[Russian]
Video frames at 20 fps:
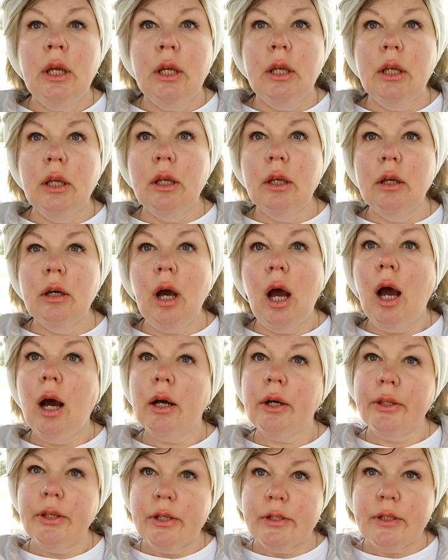И
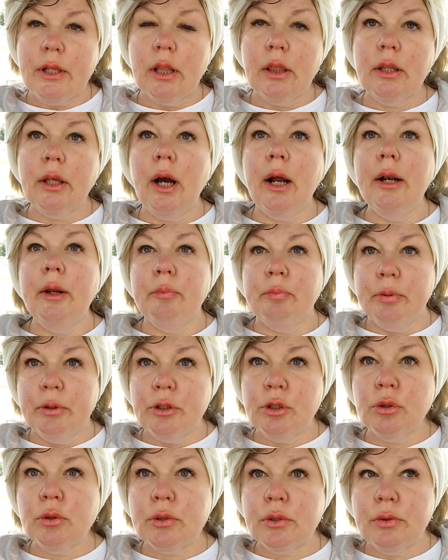ах, не солгали
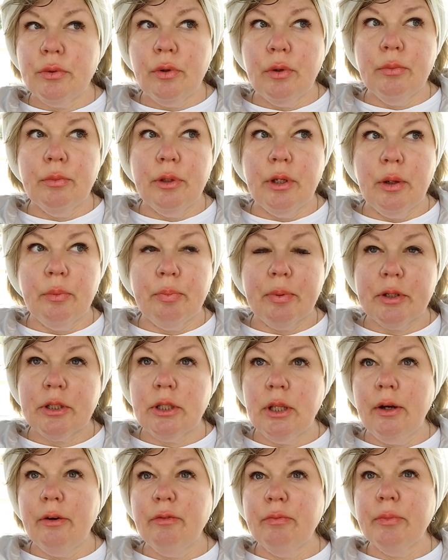предчувствие мне.
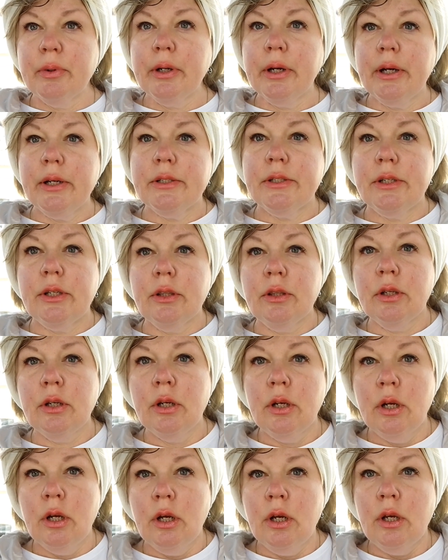Пошла в магазин,
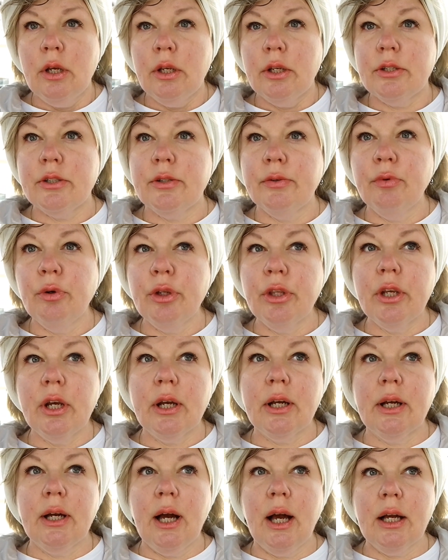и сегодня,
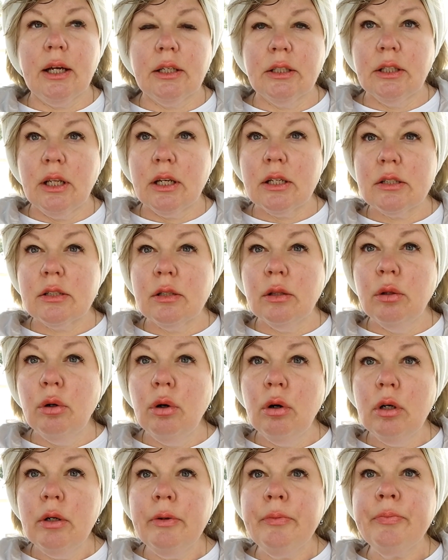как
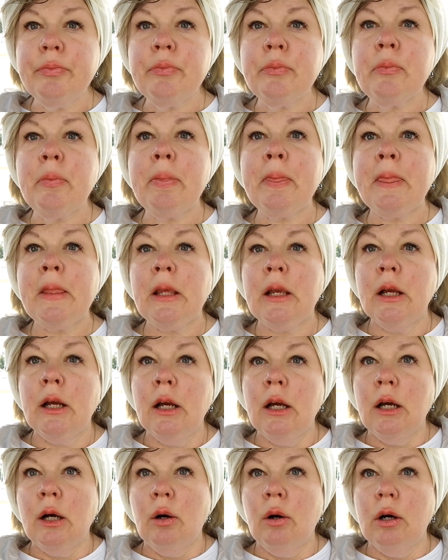назло,
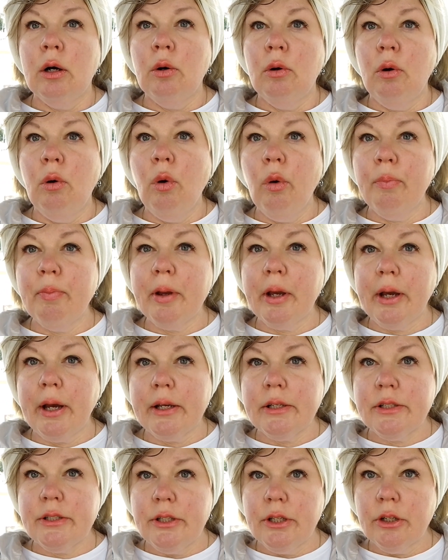обе
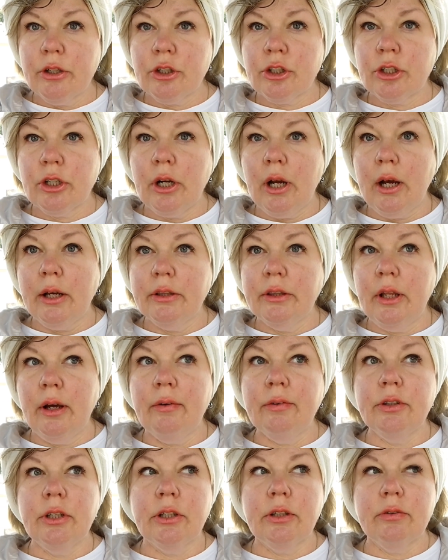кассирши,
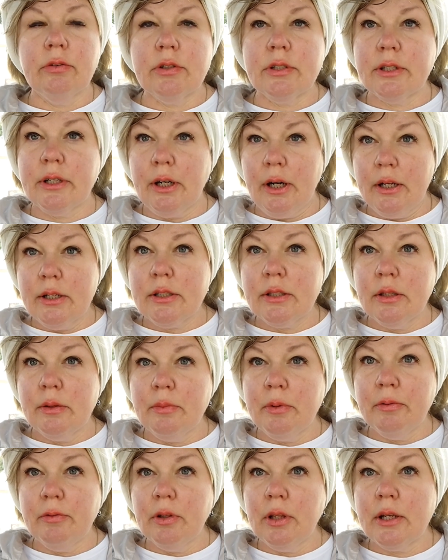одна вот эта вот с
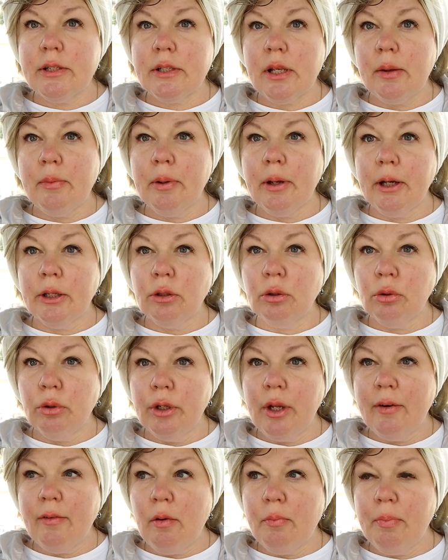красными волосами, которую
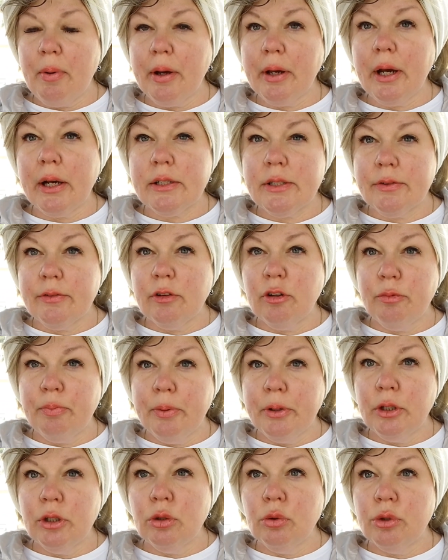я вам показывала в
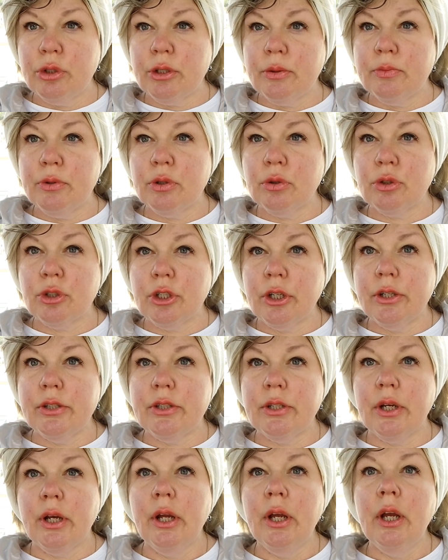предыдущем
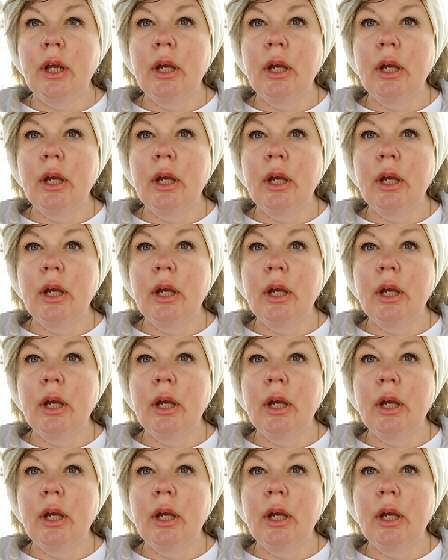сюжете,